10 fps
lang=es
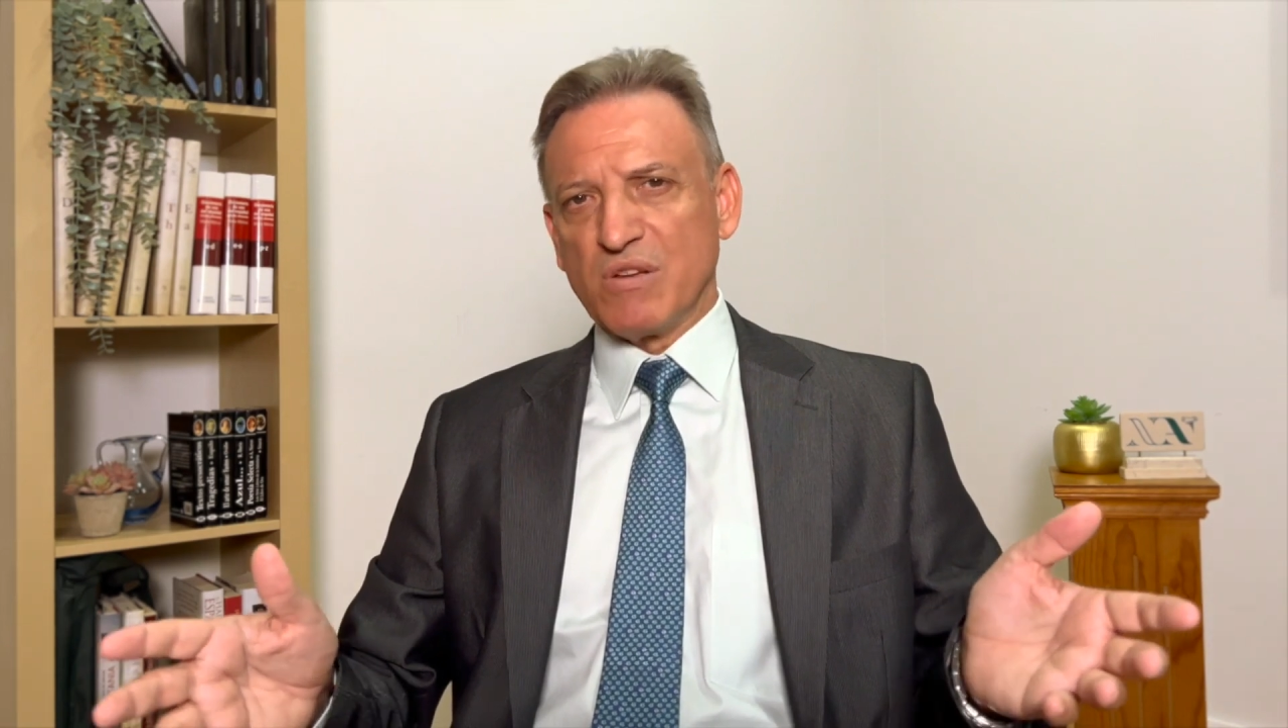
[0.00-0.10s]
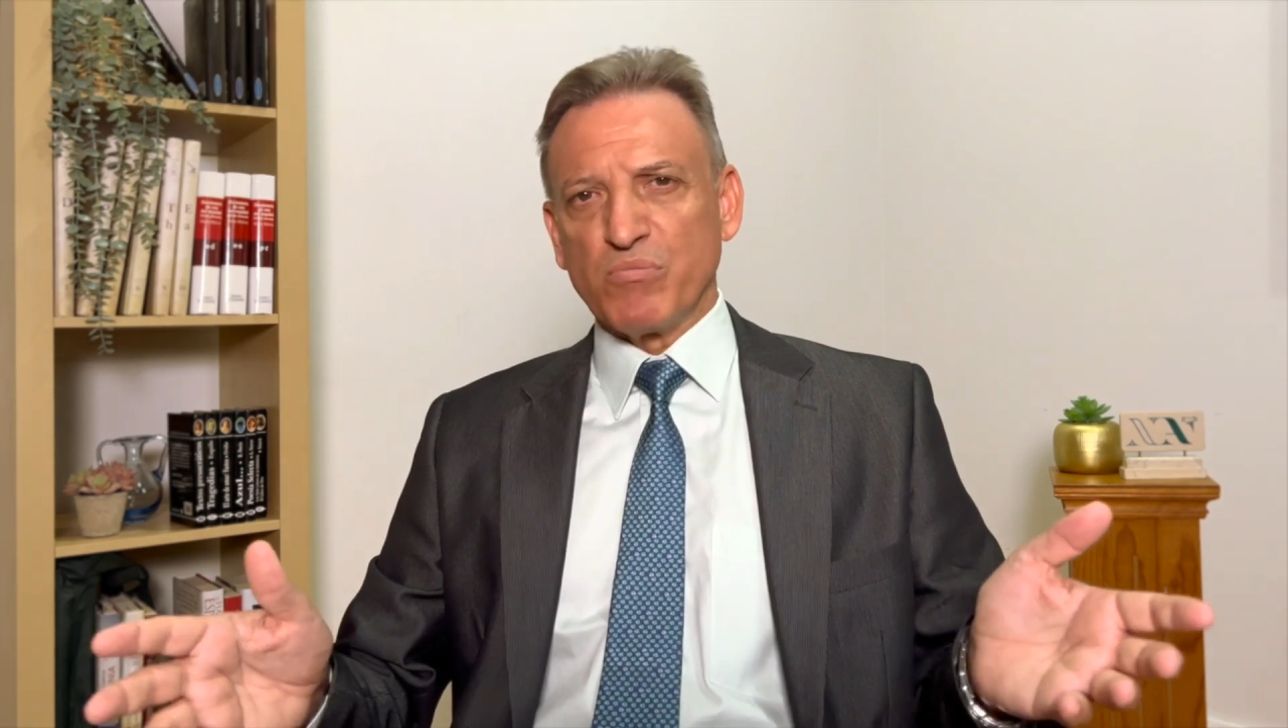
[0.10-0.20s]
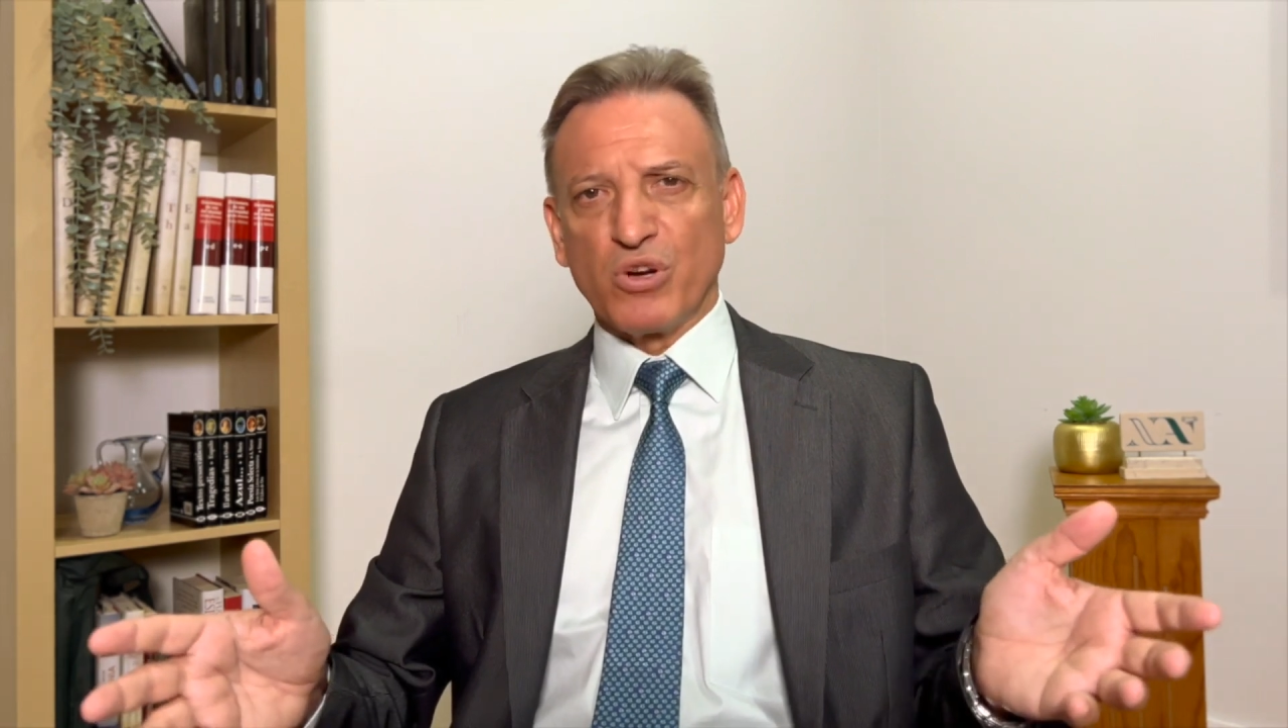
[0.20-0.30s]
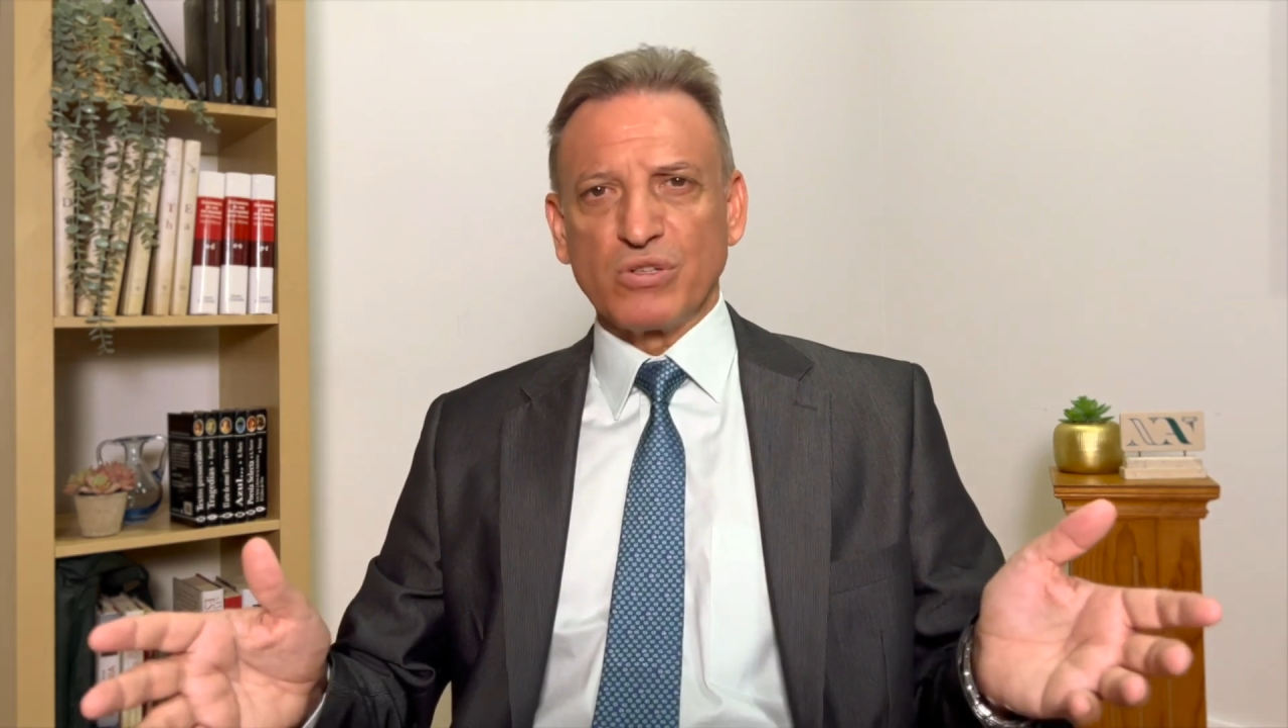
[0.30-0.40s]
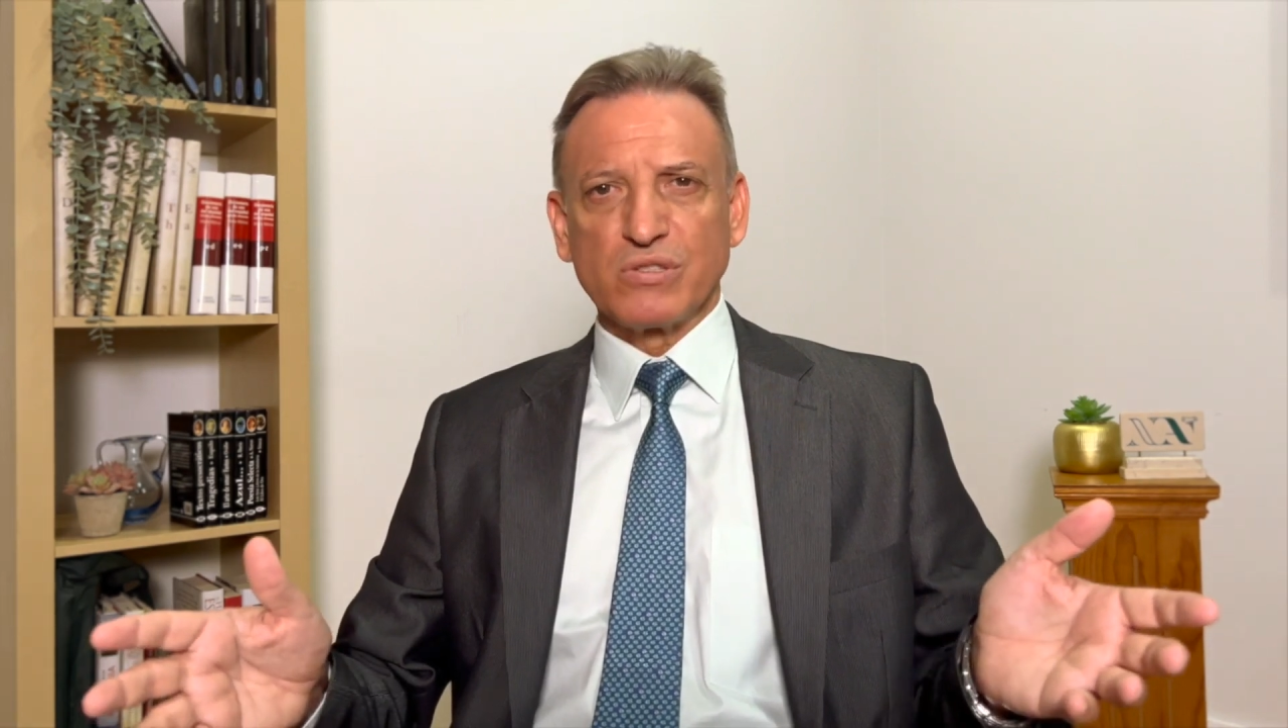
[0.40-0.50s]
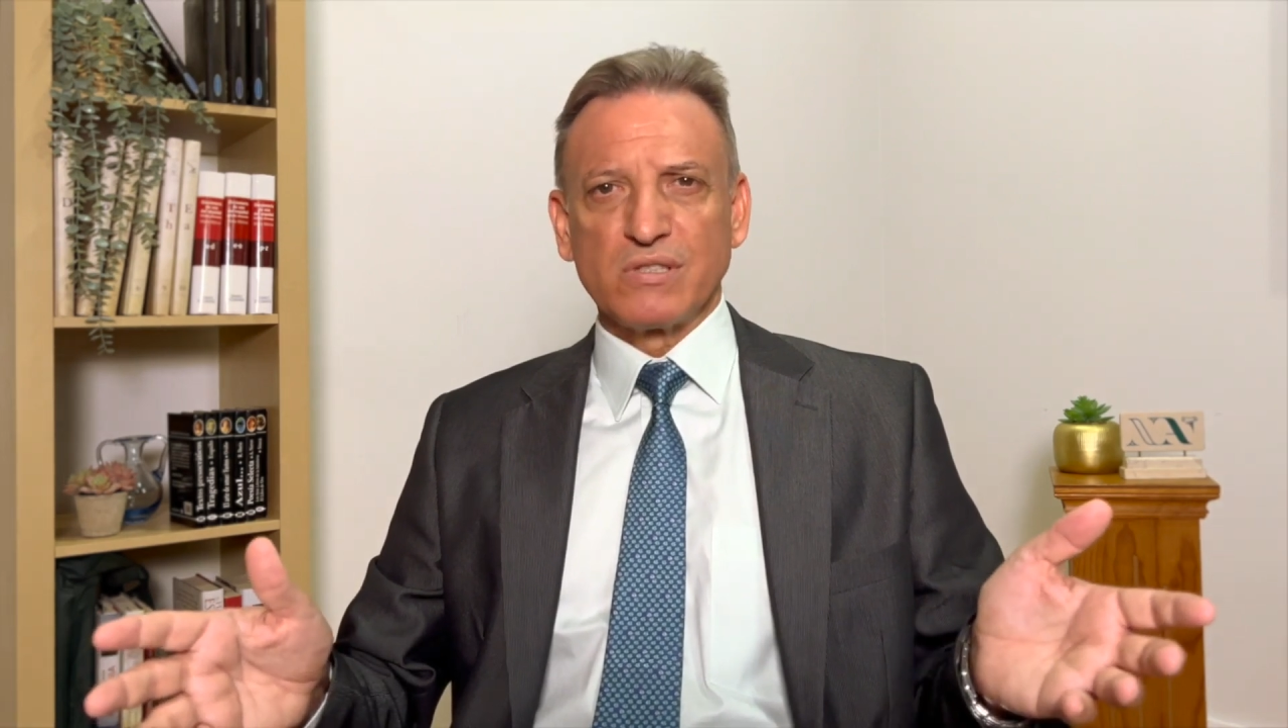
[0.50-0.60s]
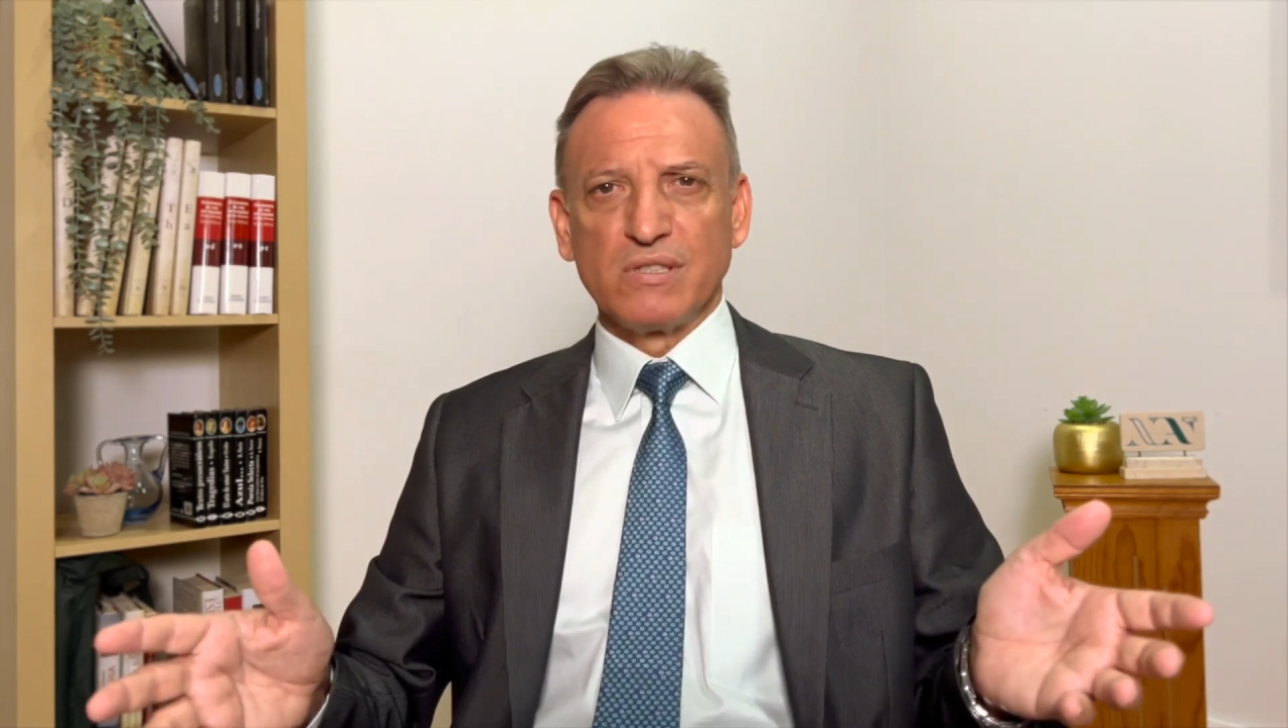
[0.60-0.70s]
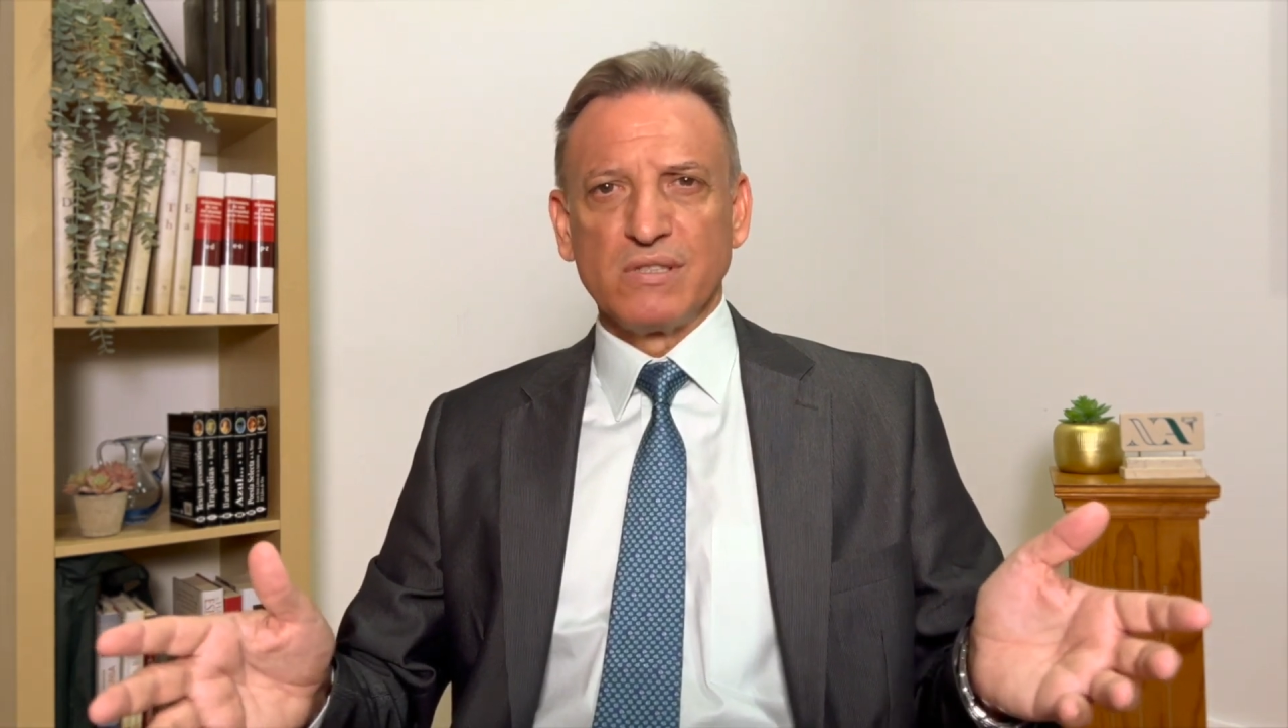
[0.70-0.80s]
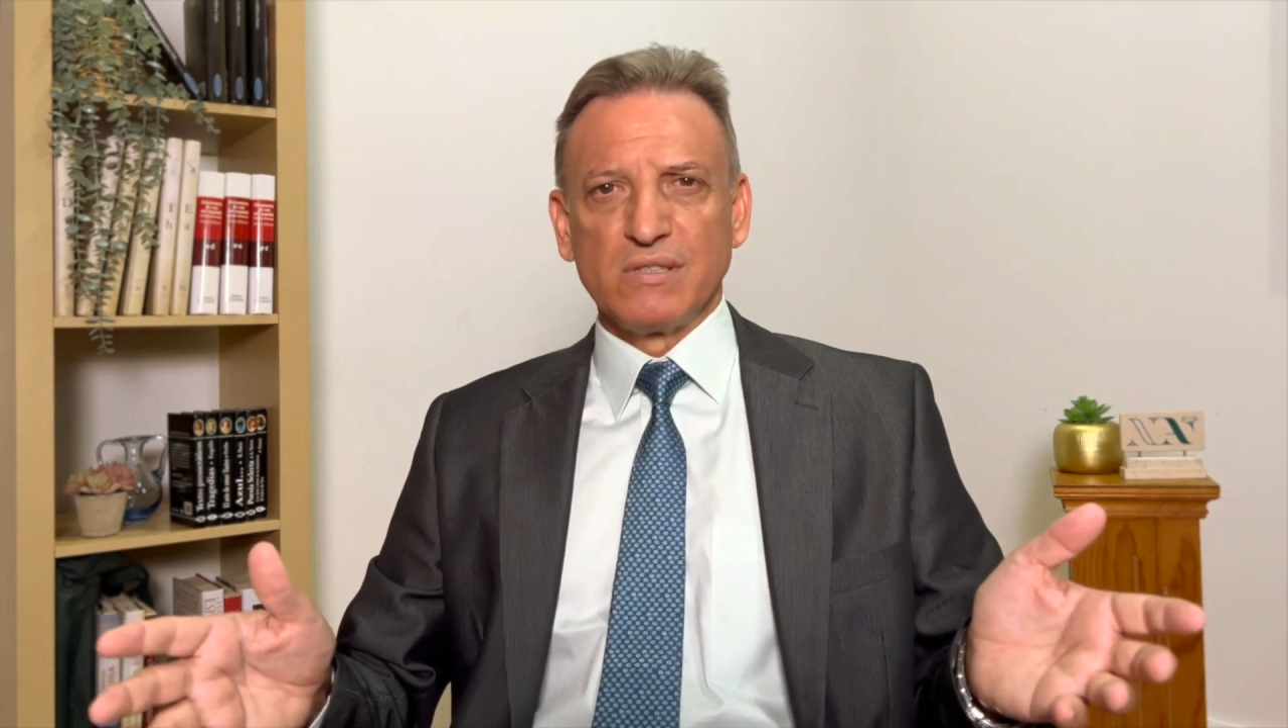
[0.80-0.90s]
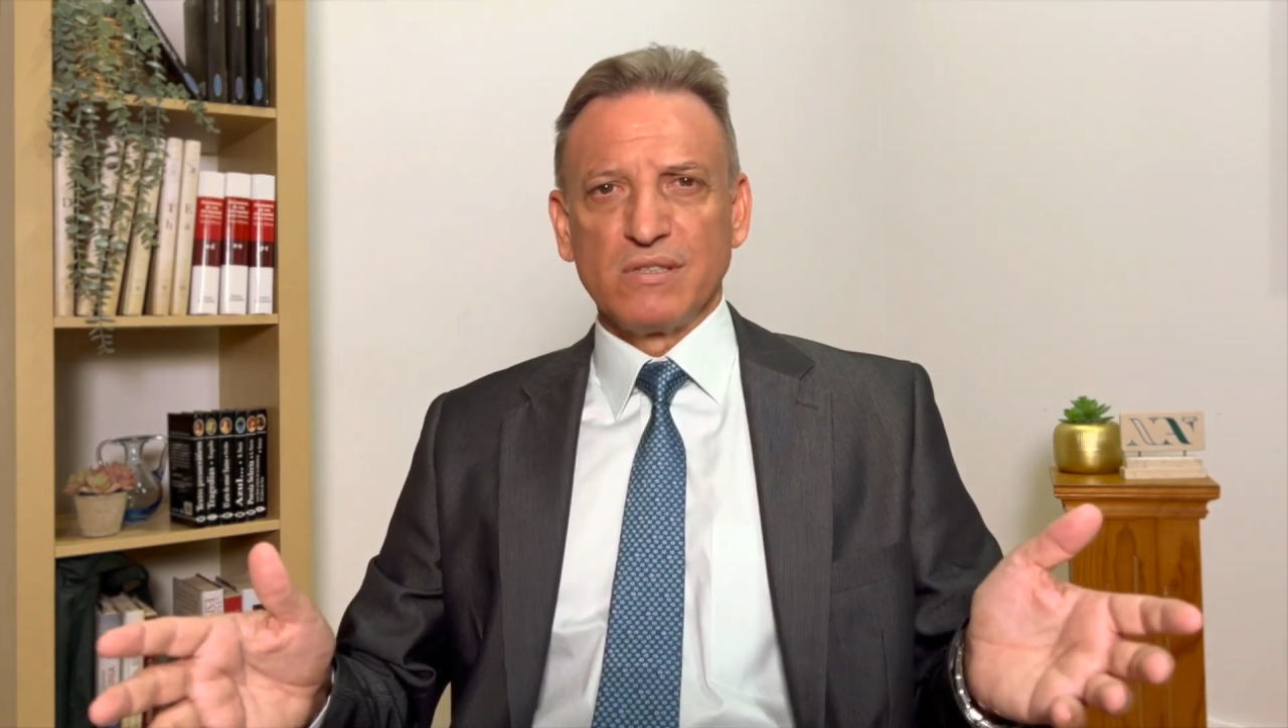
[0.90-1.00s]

símbolos,